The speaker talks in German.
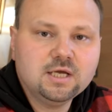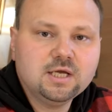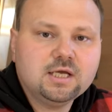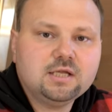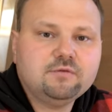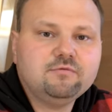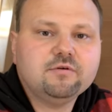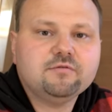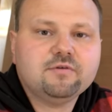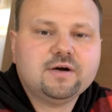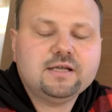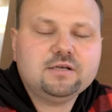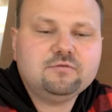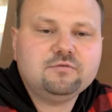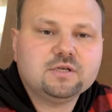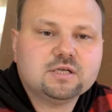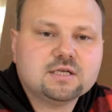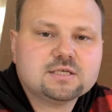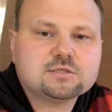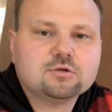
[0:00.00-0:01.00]
Inwieweit
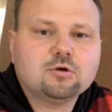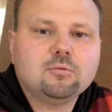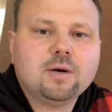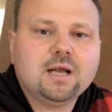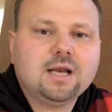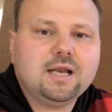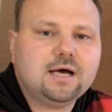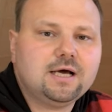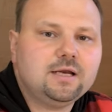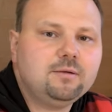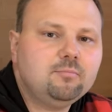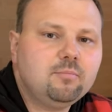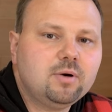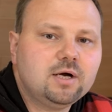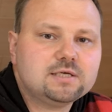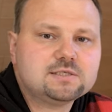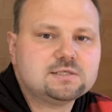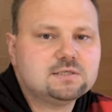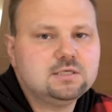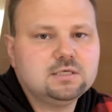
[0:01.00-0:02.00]
wir das nochmal
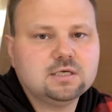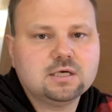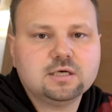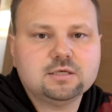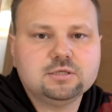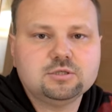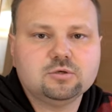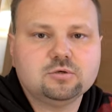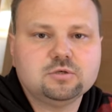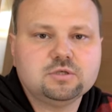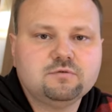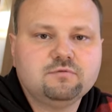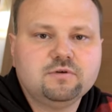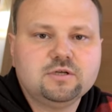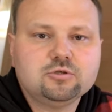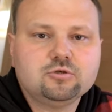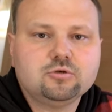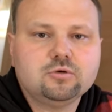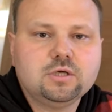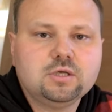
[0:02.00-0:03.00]
anpassen, hier kann ich euch
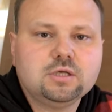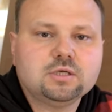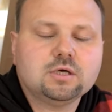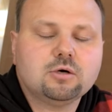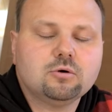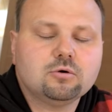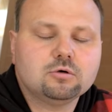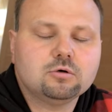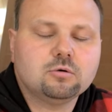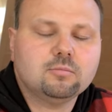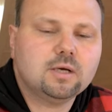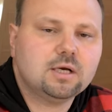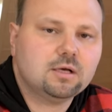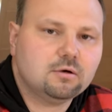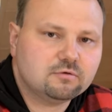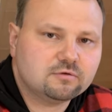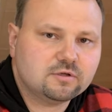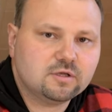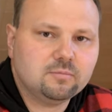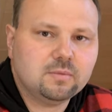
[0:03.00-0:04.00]
eventuell auch nochmal
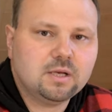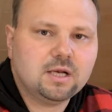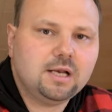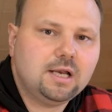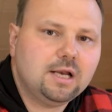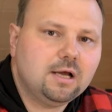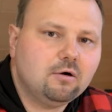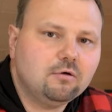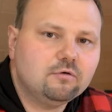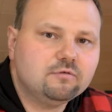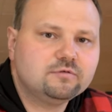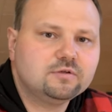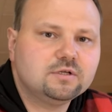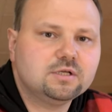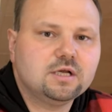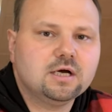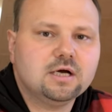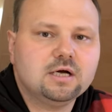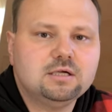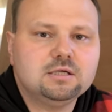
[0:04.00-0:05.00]
auf dem
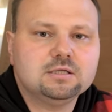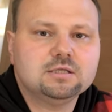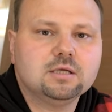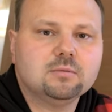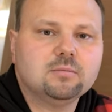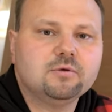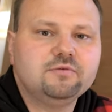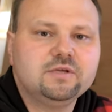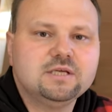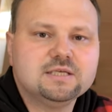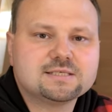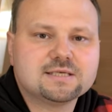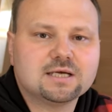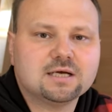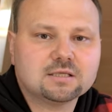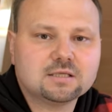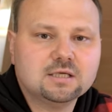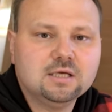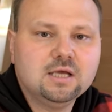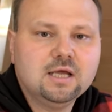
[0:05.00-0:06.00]
Laufenden halten. Aber wie
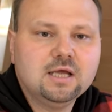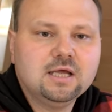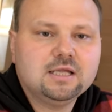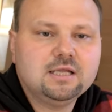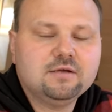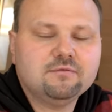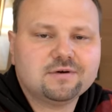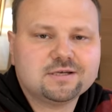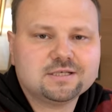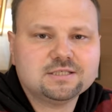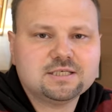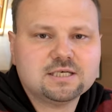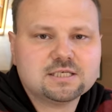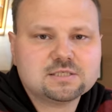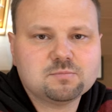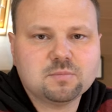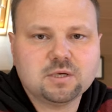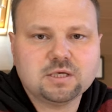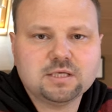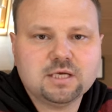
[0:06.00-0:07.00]
gesagt, hier warte ich
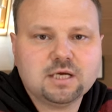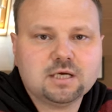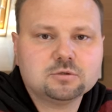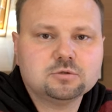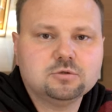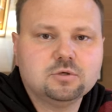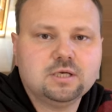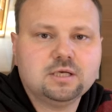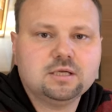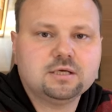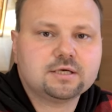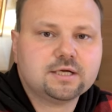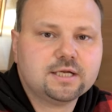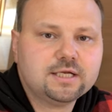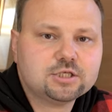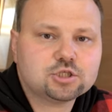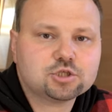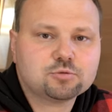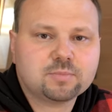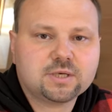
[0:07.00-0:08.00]
erstmal die aktuelle
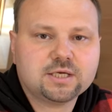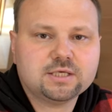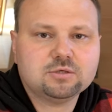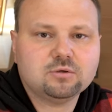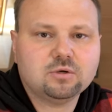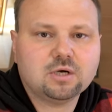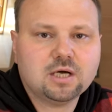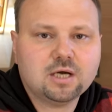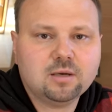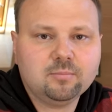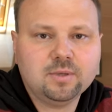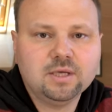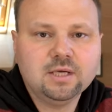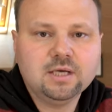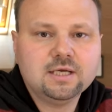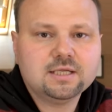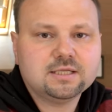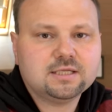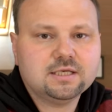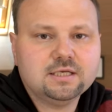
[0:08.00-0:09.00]
Rechtsprechung ab,
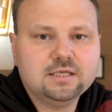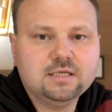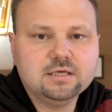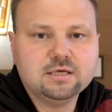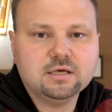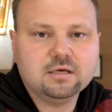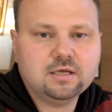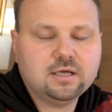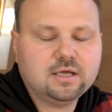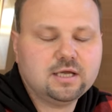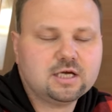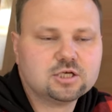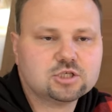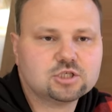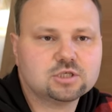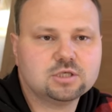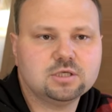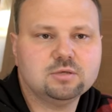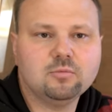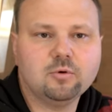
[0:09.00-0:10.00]
denn hier
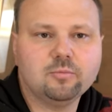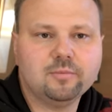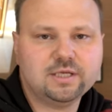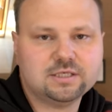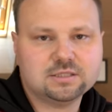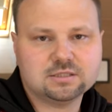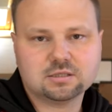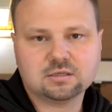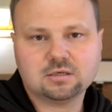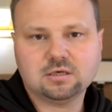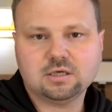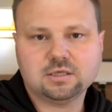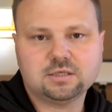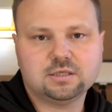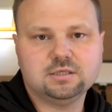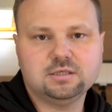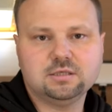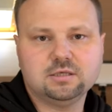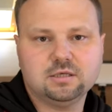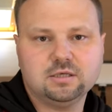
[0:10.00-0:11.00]
herrscht im Moment gerade
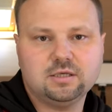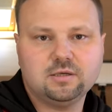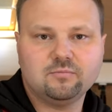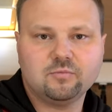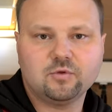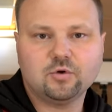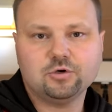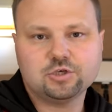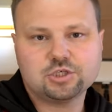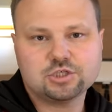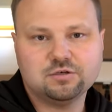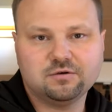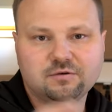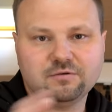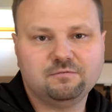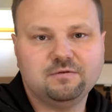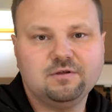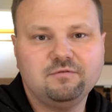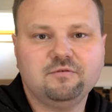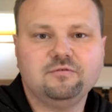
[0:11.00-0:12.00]
hier im
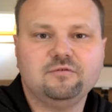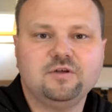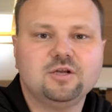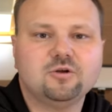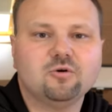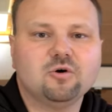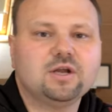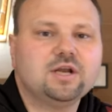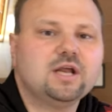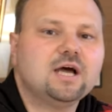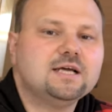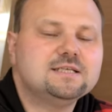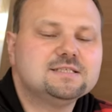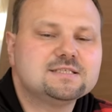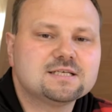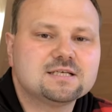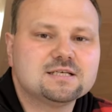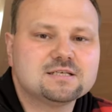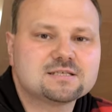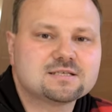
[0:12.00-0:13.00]
deutschen WWW doch ein
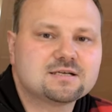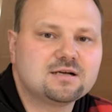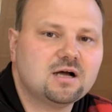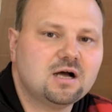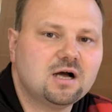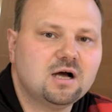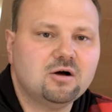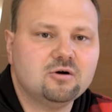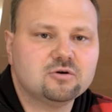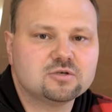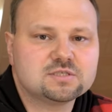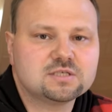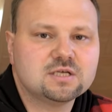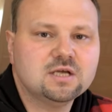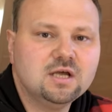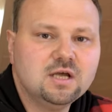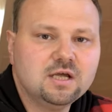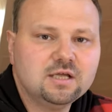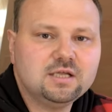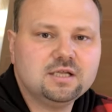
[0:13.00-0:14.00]
einziges Chaos.
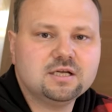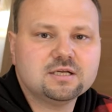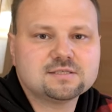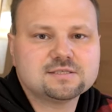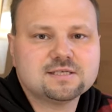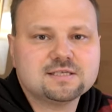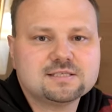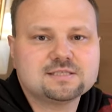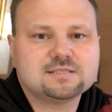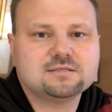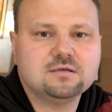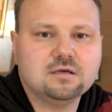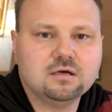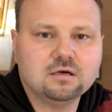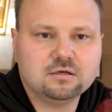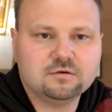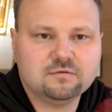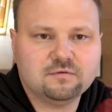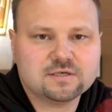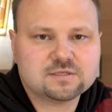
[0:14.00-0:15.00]
Jeder setzt
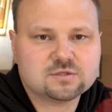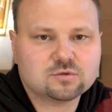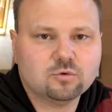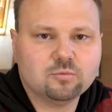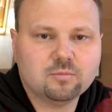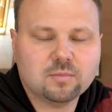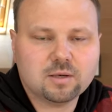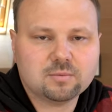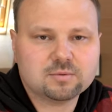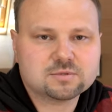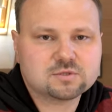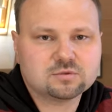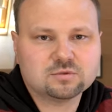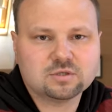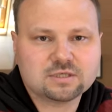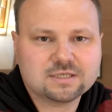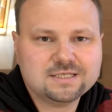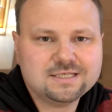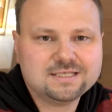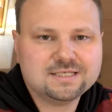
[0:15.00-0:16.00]
irgendwas um, aber so
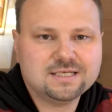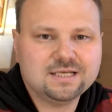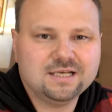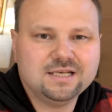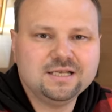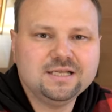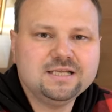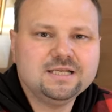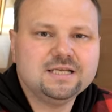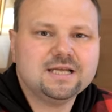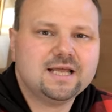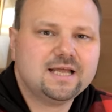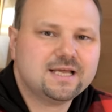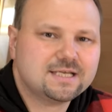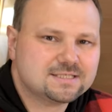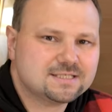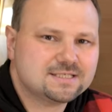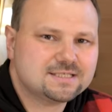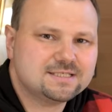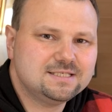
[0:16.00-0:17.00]
eine richtige Linie
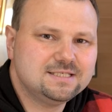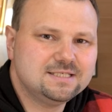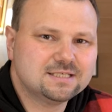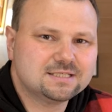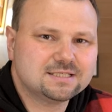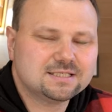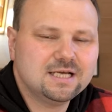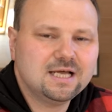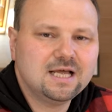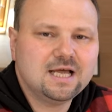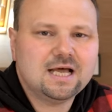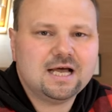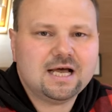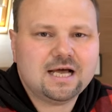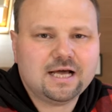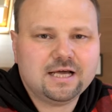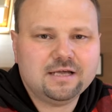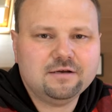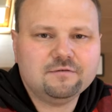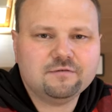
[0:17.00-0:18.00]
existiert
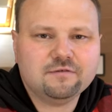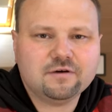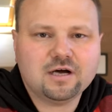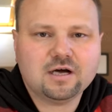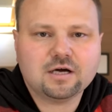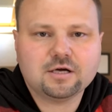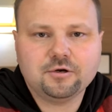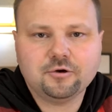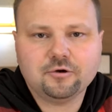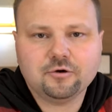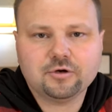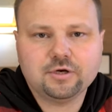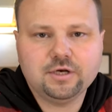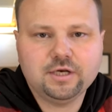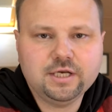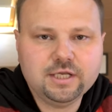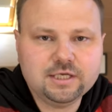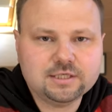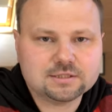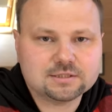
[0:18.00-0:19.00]
einfach noch
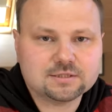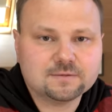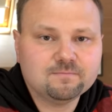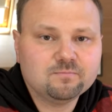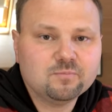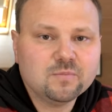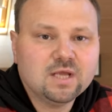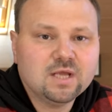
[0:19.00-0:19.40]
nicht.